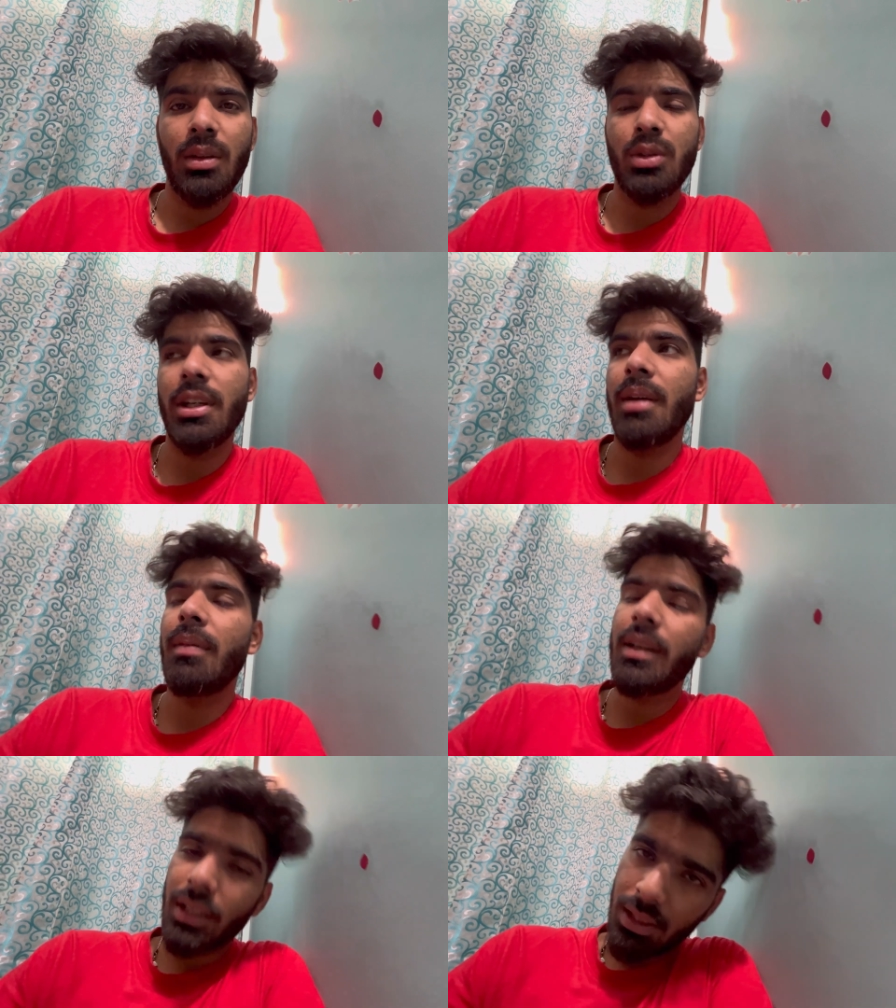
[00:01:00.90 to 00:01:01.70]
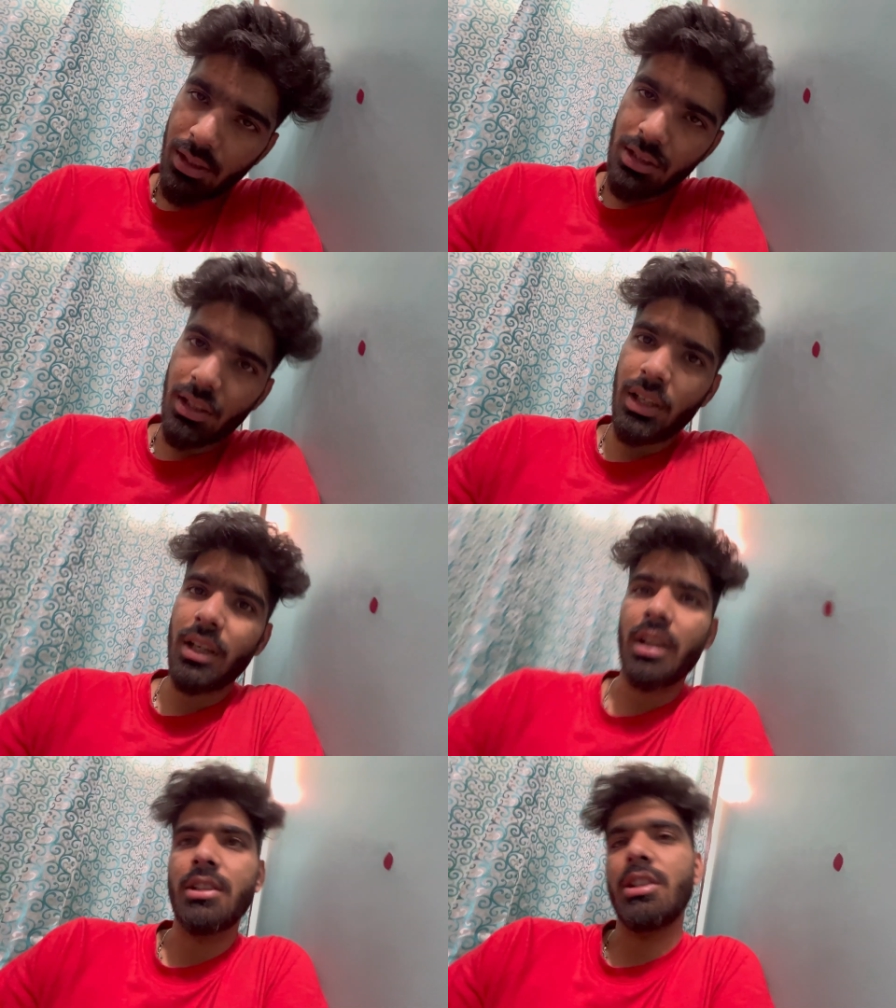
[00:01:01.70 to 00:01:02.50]
तुझे एक बार देखनी चाहिए
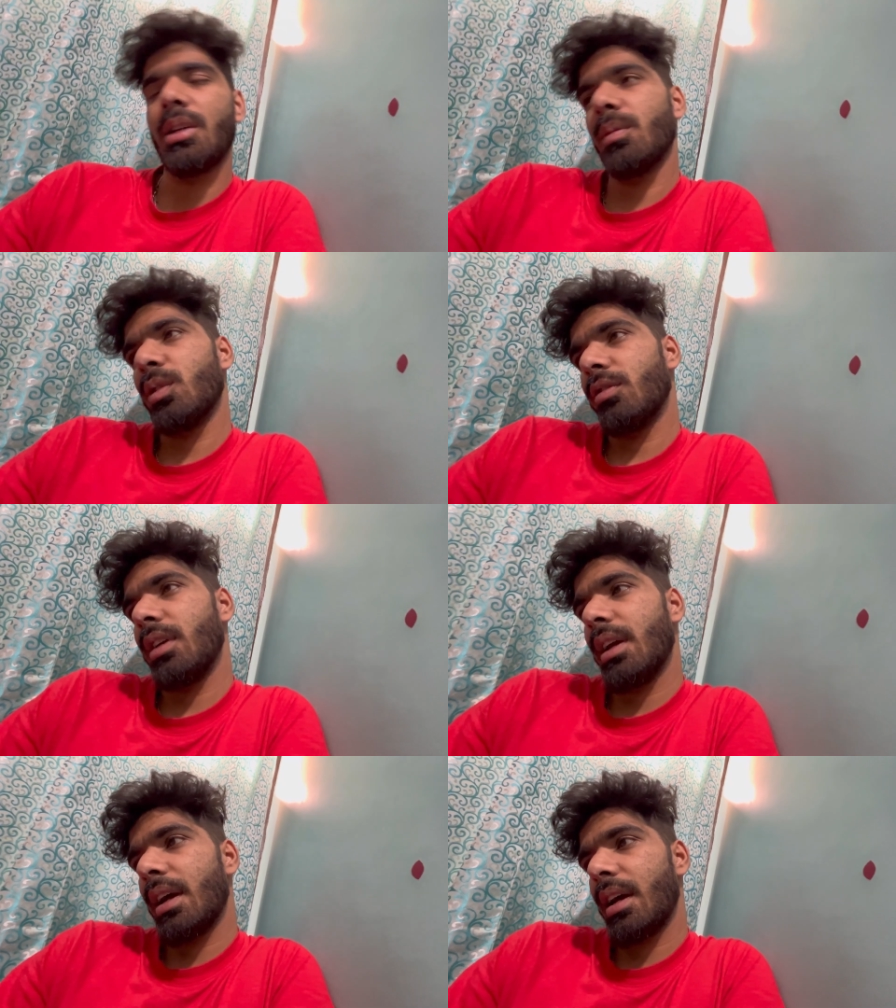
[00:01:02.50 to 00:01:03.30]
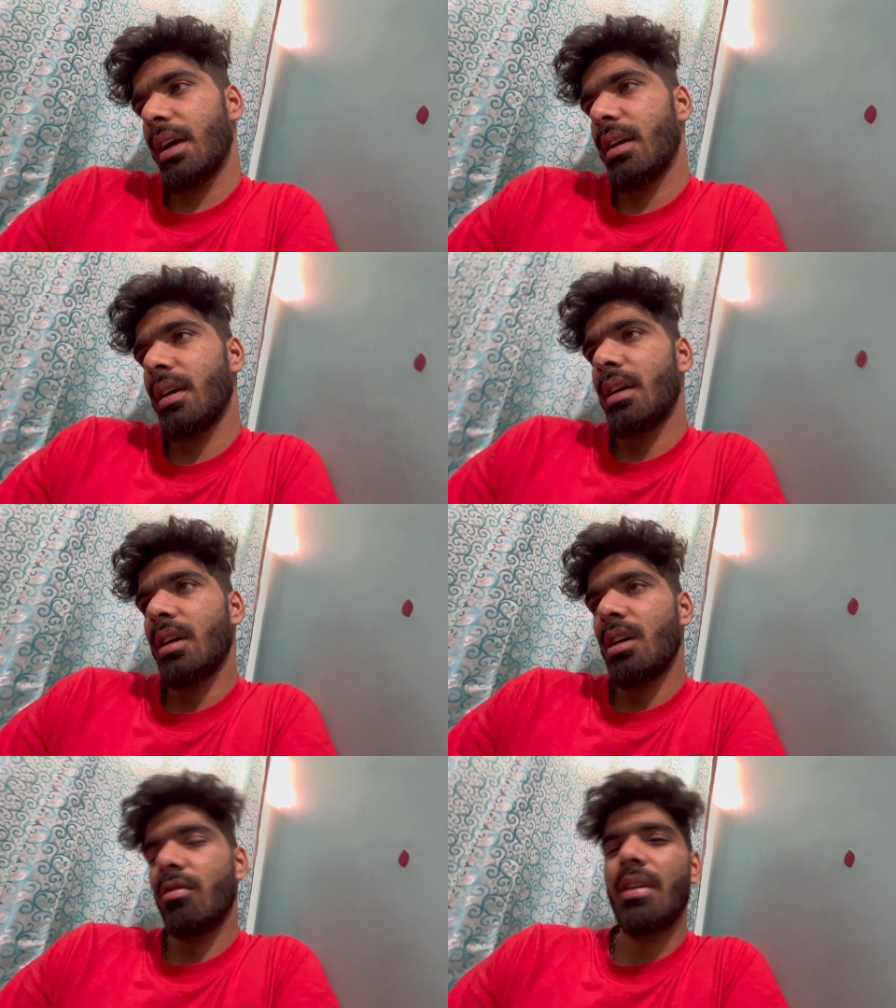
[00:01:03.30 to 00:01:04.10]
अच्छी मूवी है
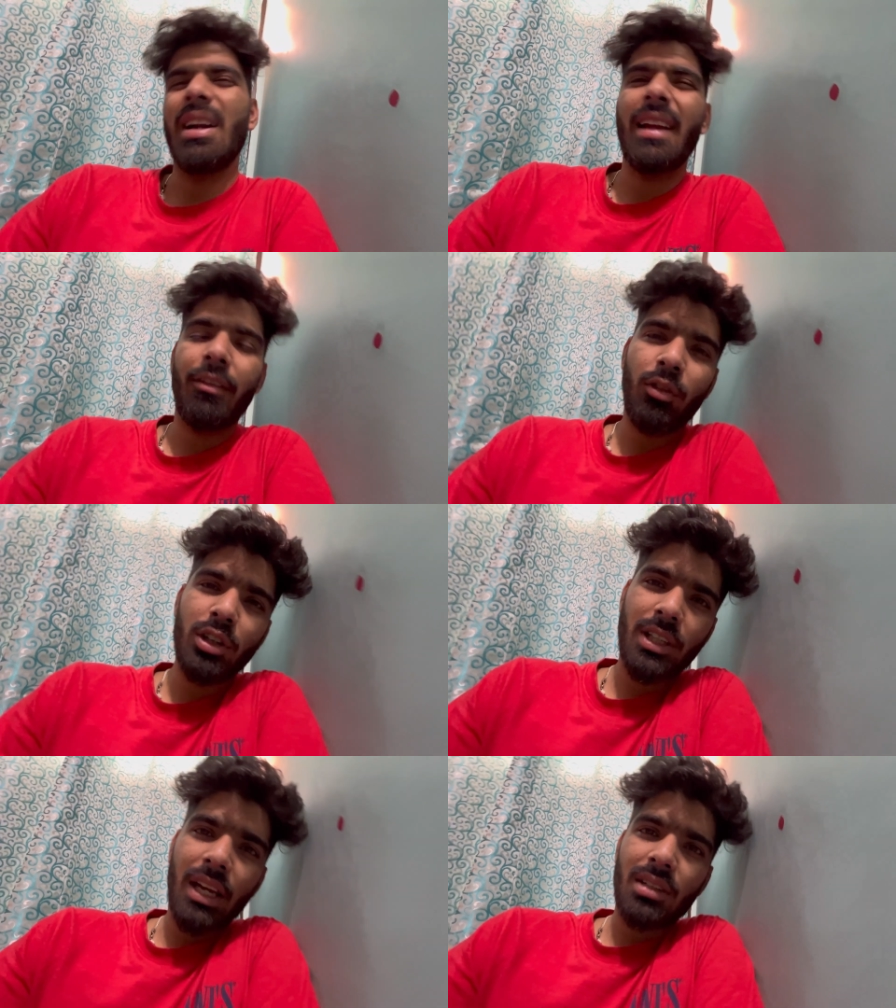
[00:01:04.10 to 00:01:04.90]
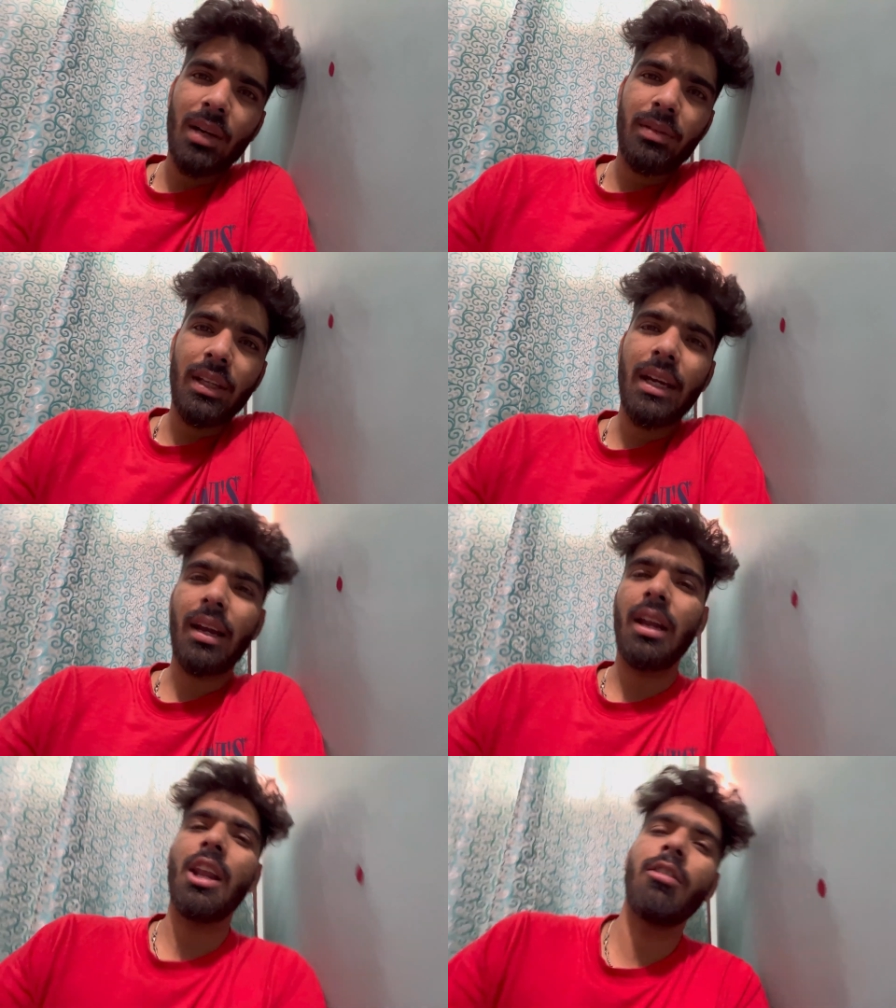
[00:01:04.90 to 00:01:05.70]
वन टाइम वॉच के हिसाब से देख
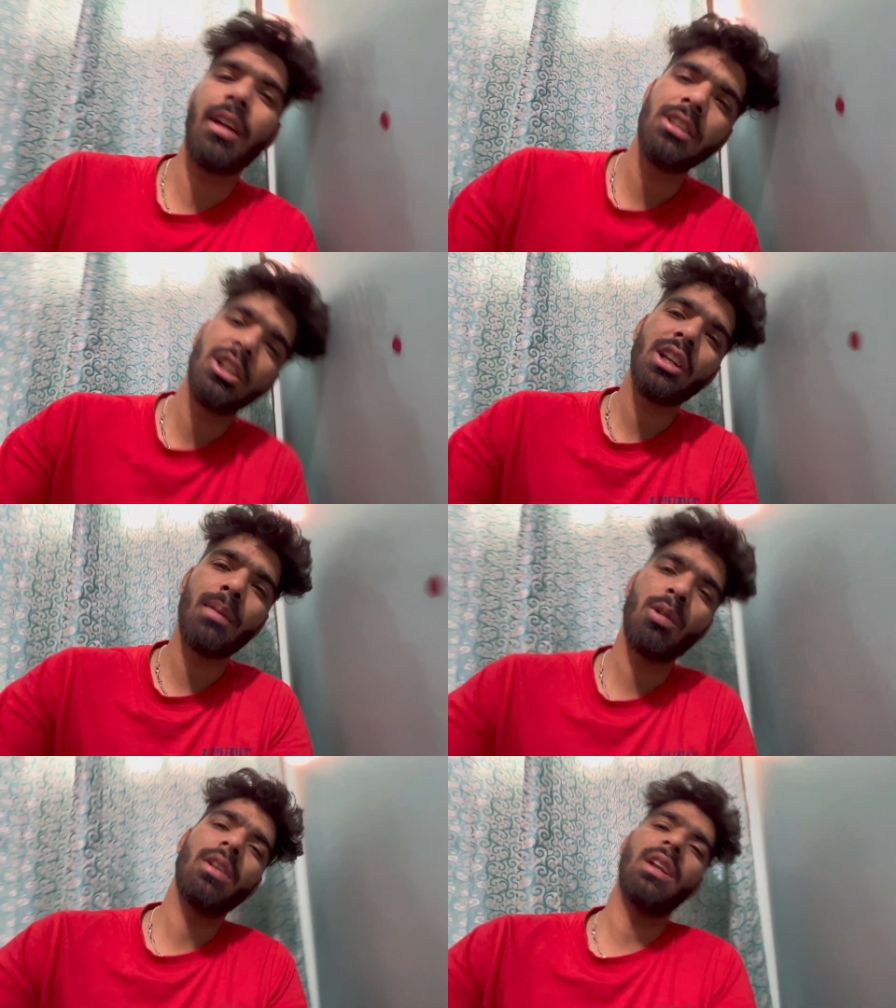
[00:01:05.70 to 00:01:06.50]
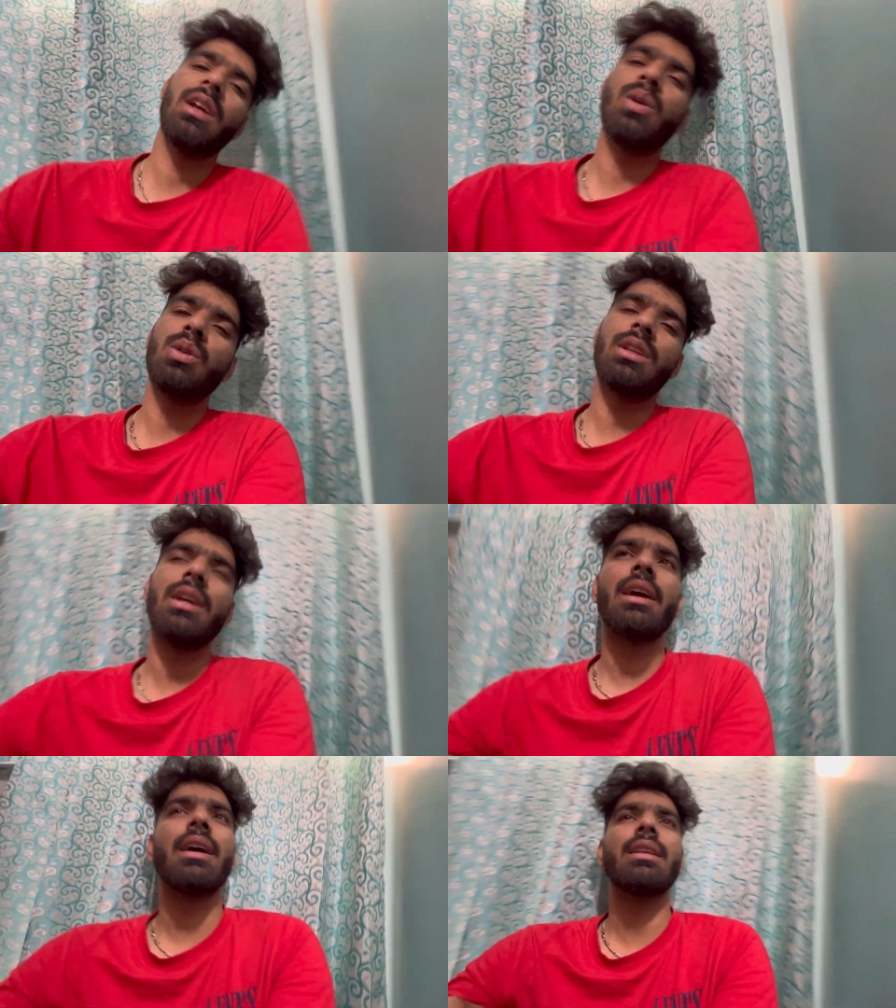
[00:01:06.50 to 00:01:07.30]
ले लव रंजन की मूवी ठीक होती
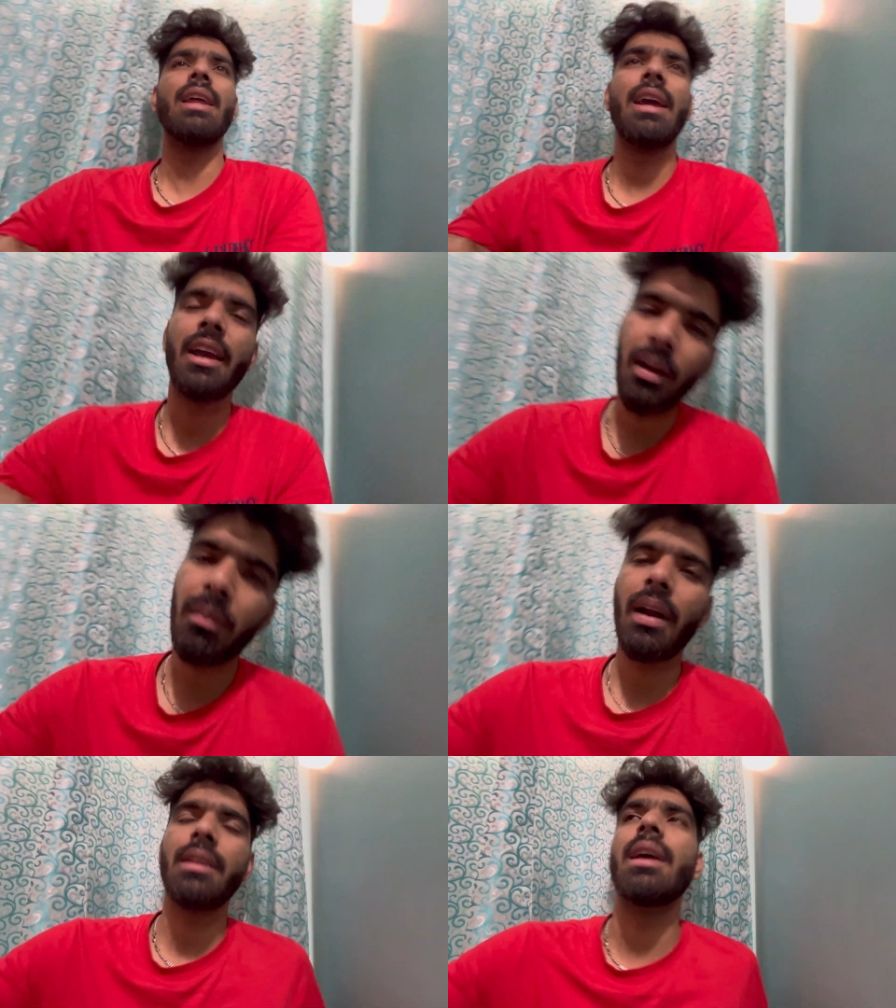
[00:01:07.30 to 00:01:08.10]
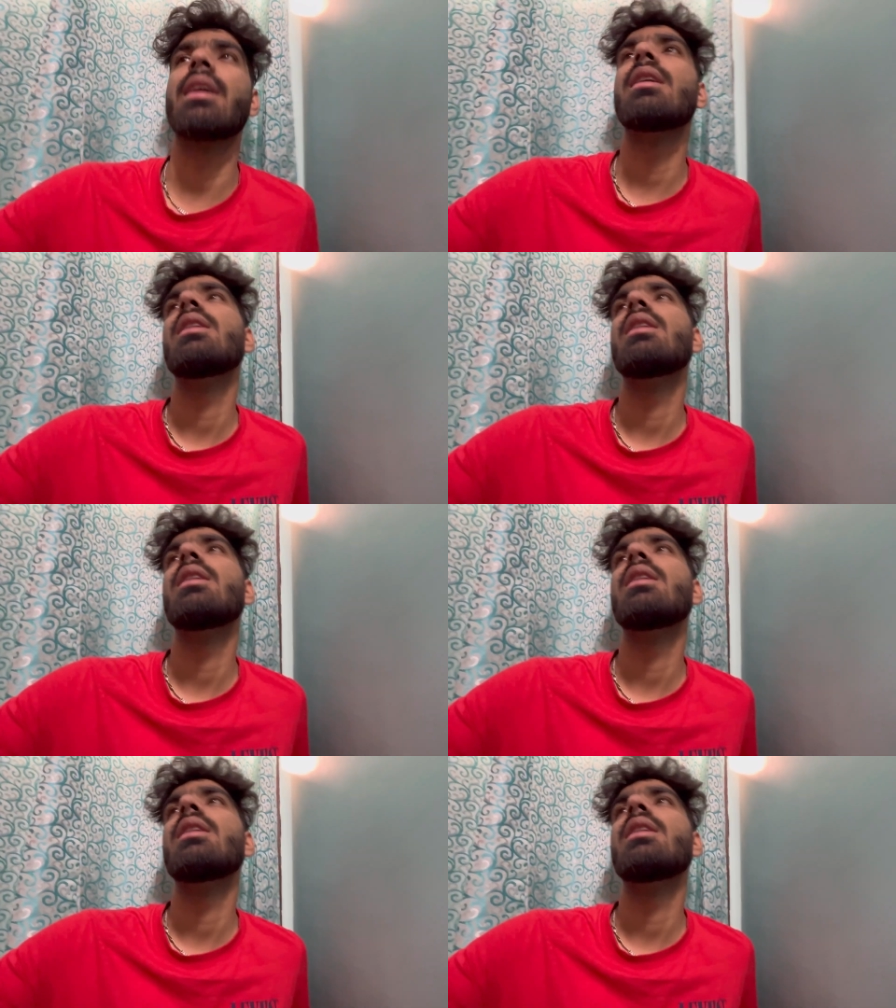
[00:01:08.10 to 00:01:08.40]
हैं देख एक बार देख